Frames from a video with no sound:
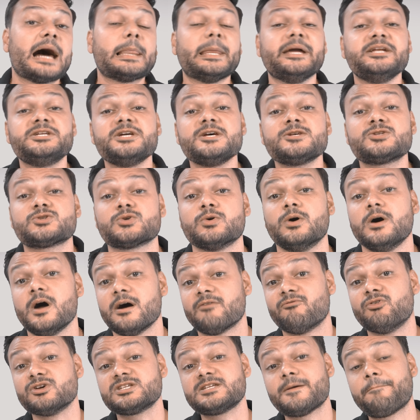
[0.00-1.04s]
Além disso,
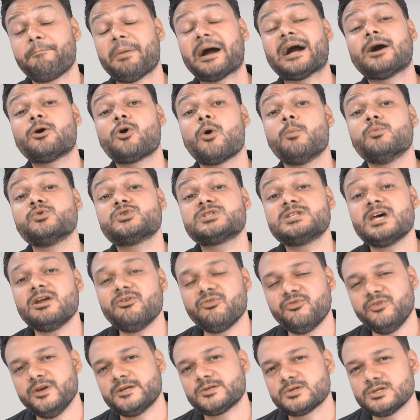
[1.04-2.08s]
você paga como
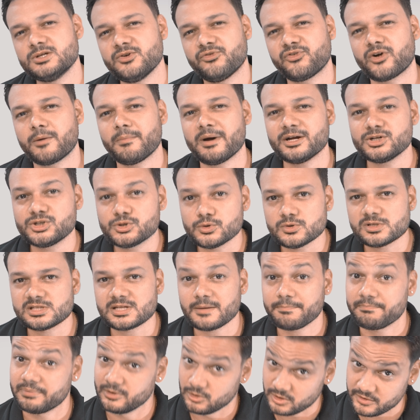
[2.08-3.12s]
serviço de forma
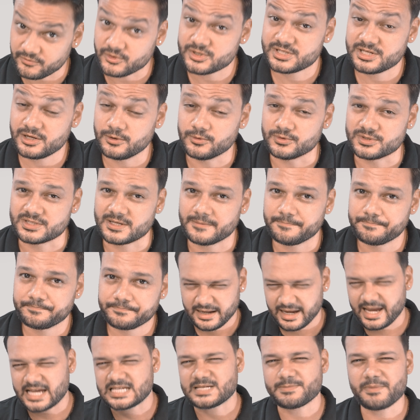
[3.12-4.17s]
justa pelo que você usa.
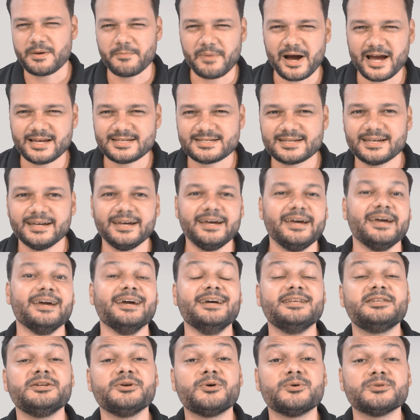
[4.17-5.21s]
Quer saber mais?
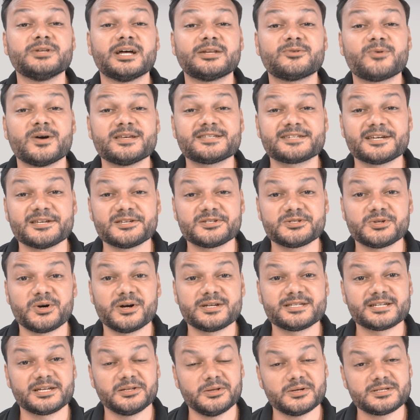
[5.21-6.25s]
Entre em contato com a
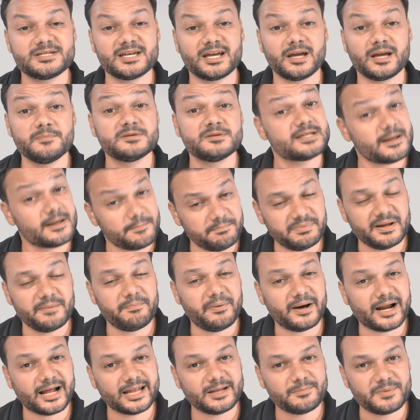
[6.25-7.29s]
Scansource, que nossa equipe está
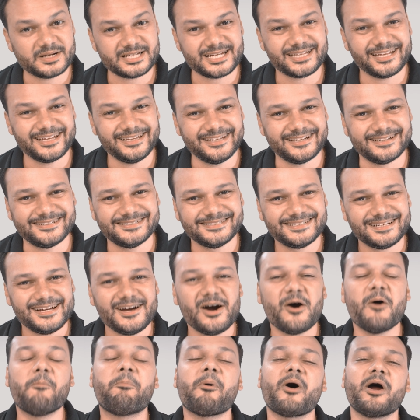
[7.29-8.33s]
preparada para te atender.
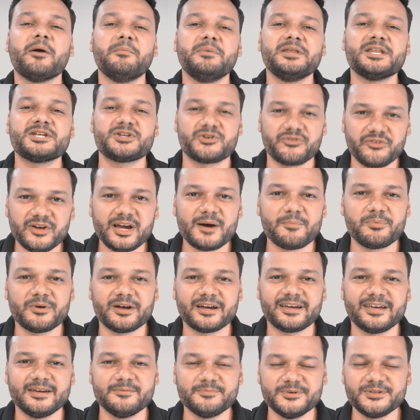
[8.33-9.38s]
O Power Minute fica por
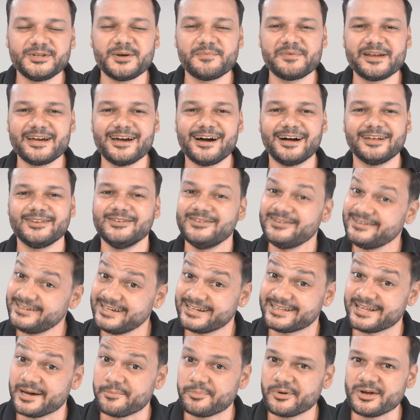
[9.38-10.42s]
aqui, muito obrigado e
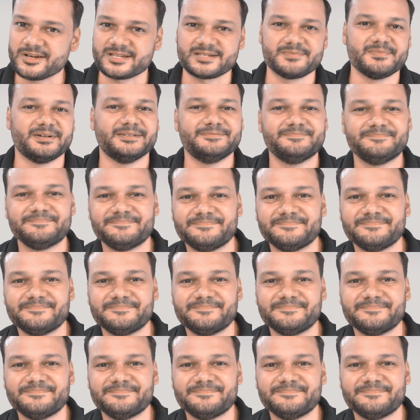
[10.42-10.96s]
até a próxima!